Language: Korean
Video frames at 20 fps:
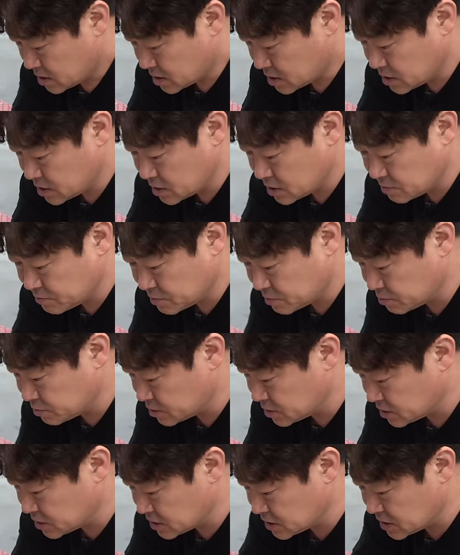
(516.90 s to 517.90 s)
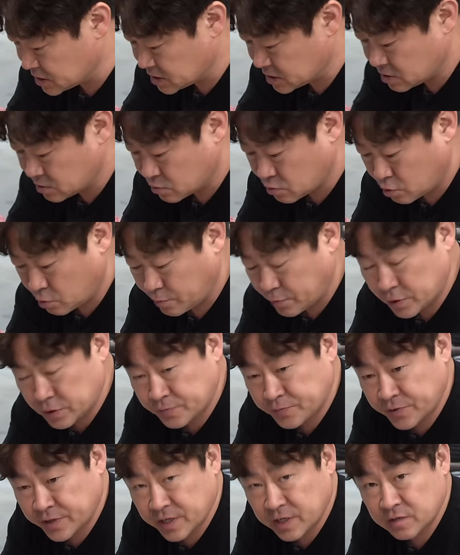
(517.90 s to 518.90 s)
그 부분들이 이 코프
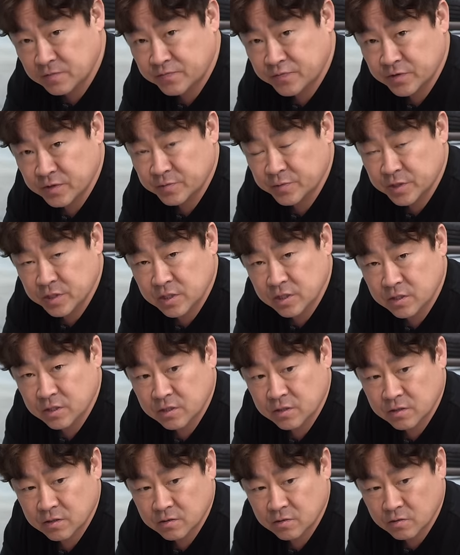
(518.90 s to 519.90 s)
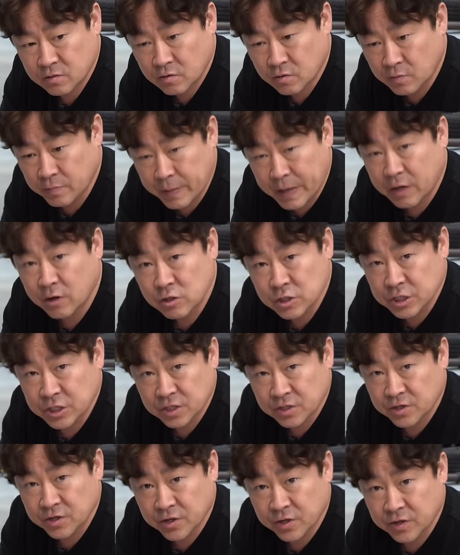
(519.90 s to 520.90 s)
스프레이를 뿌리면서 메꿔지는
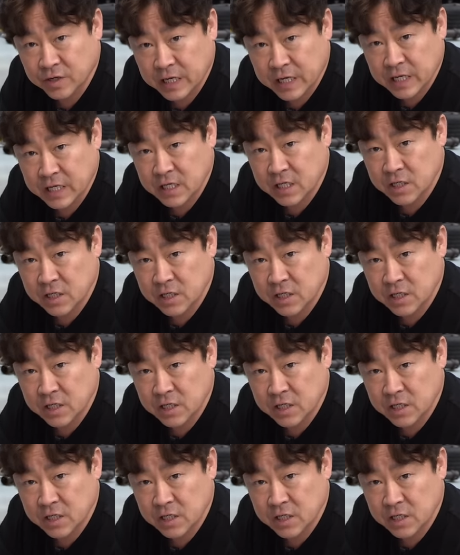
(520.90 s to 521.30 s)
거예요 그러니까